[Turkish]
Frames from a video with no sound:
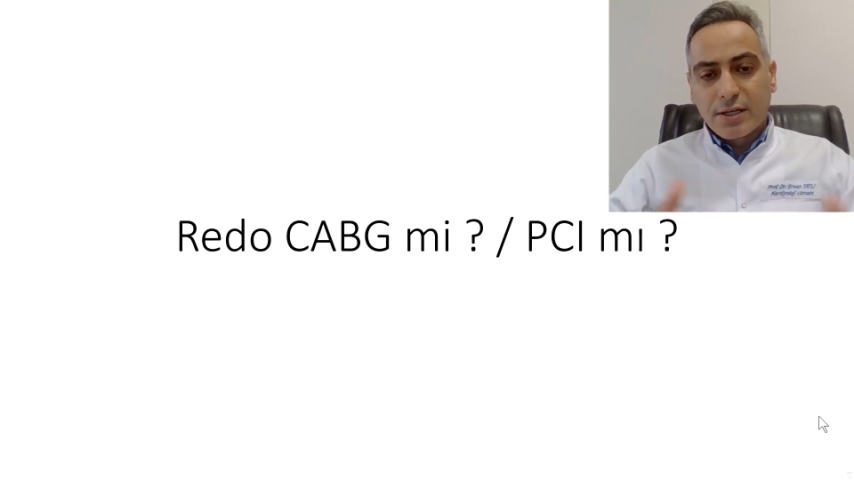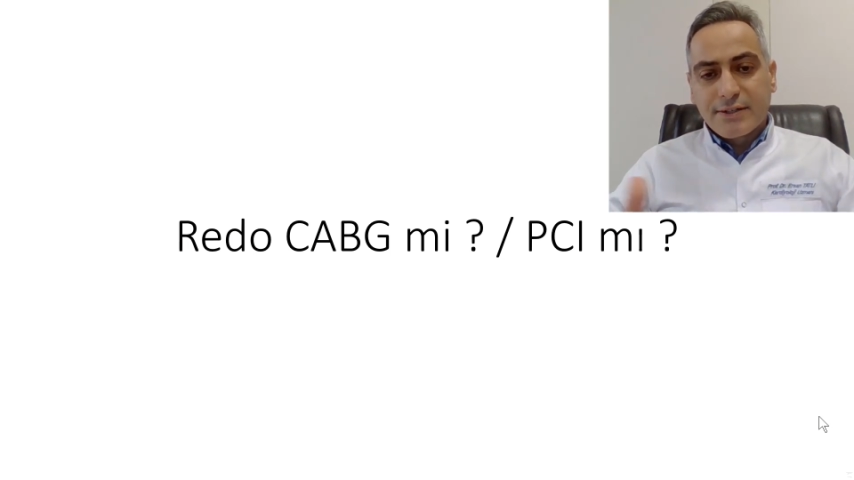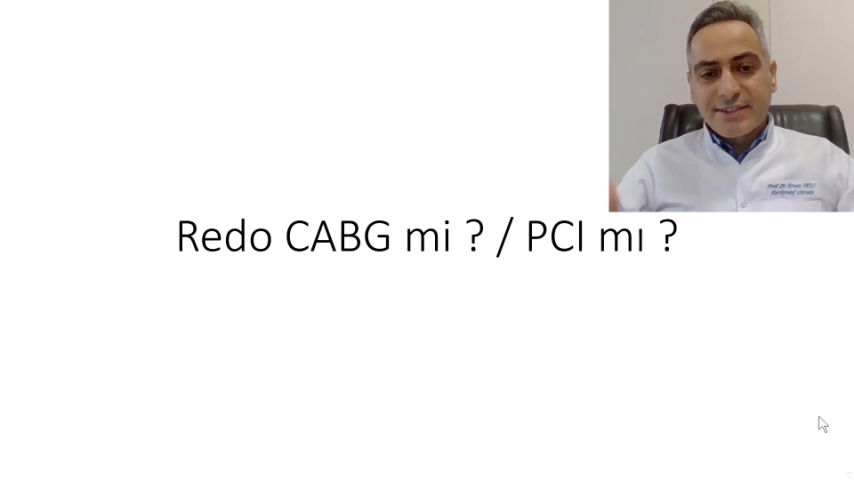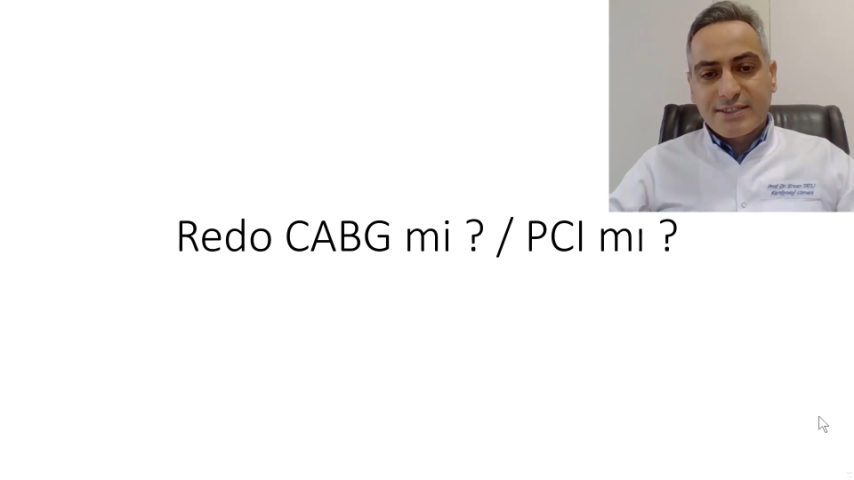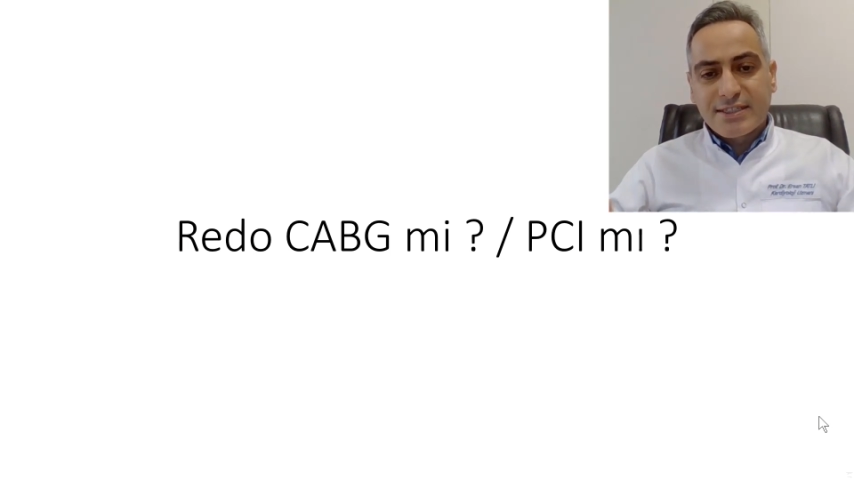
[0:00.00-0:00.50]

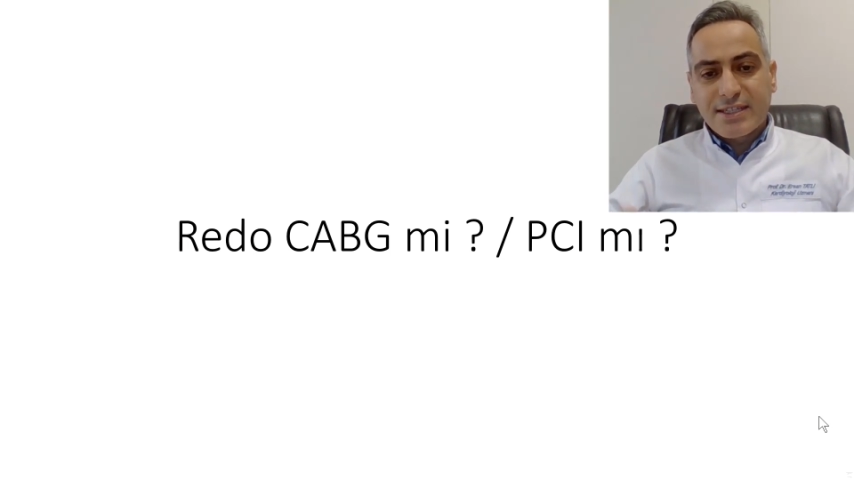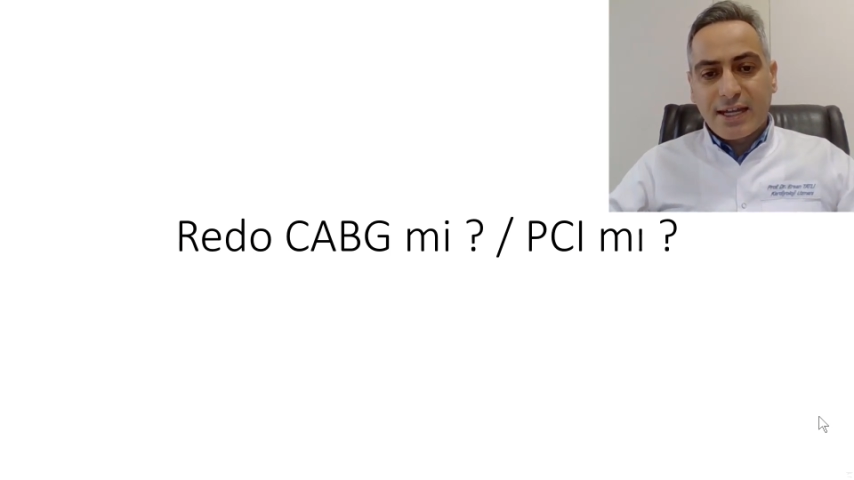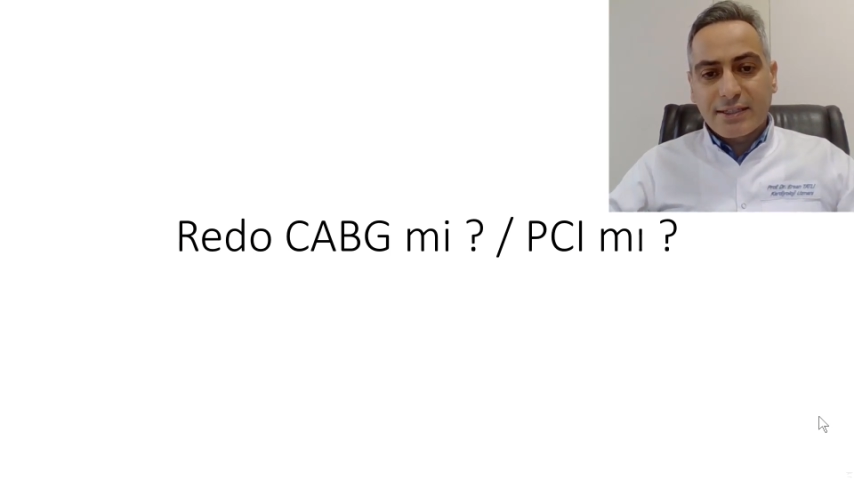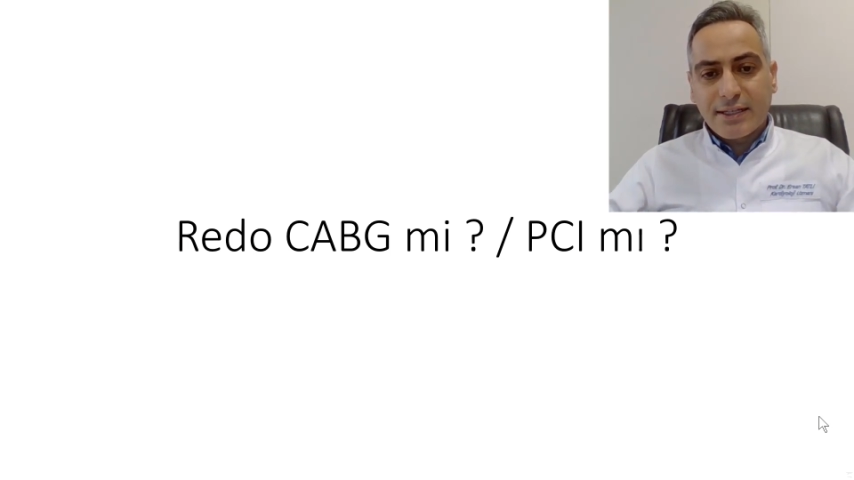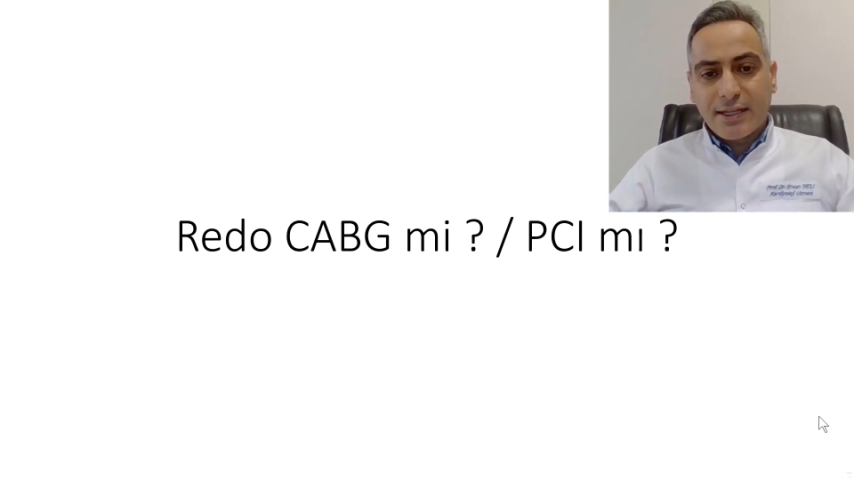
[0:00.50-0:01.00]

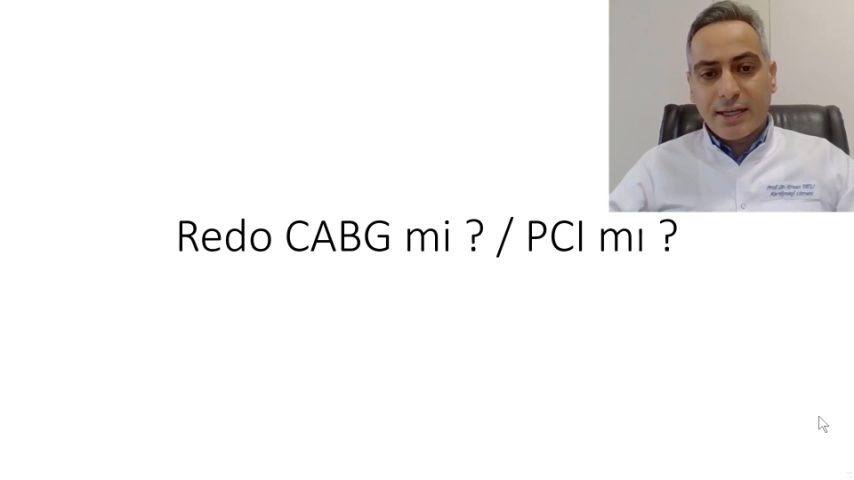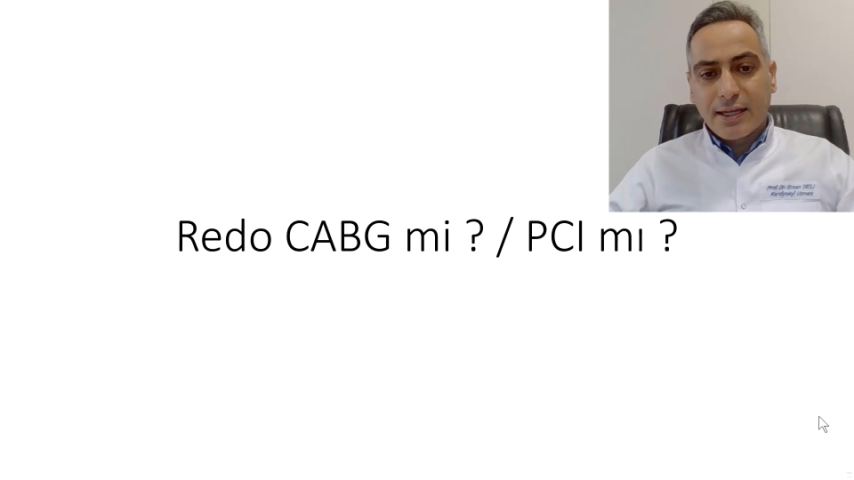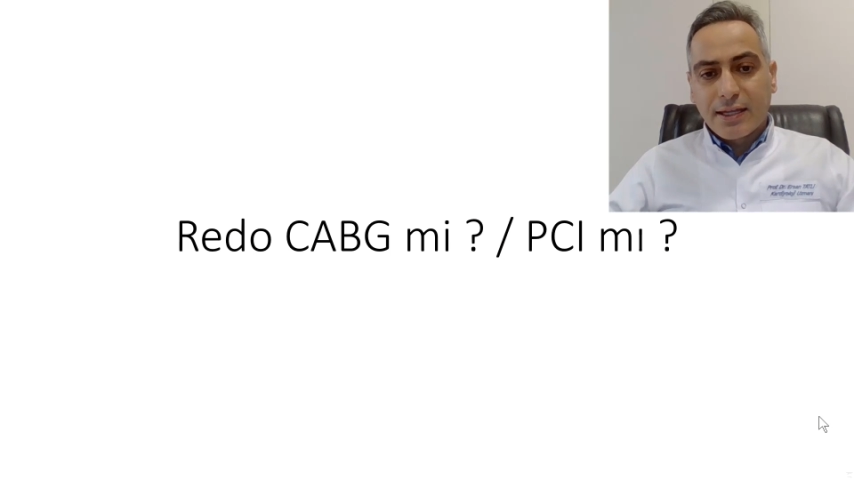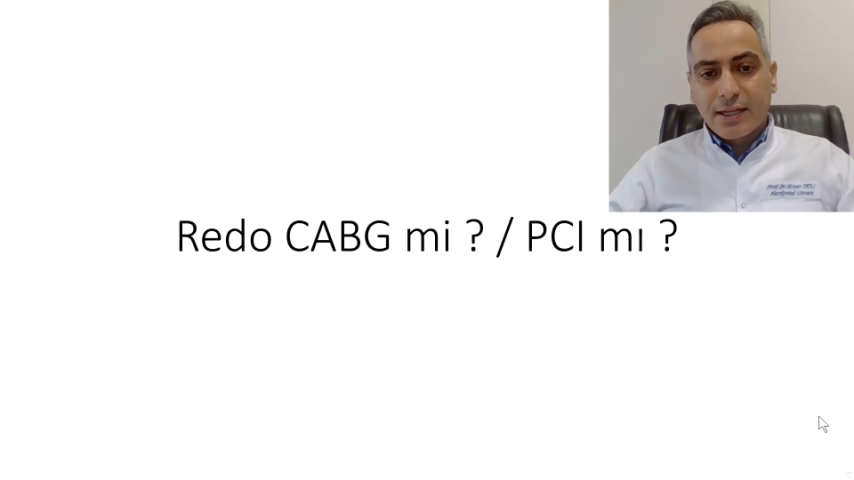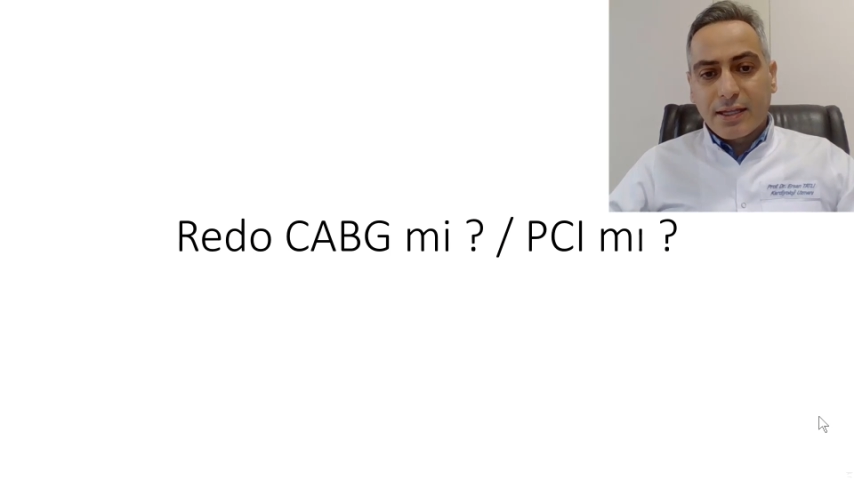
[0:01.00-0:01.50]
stent ile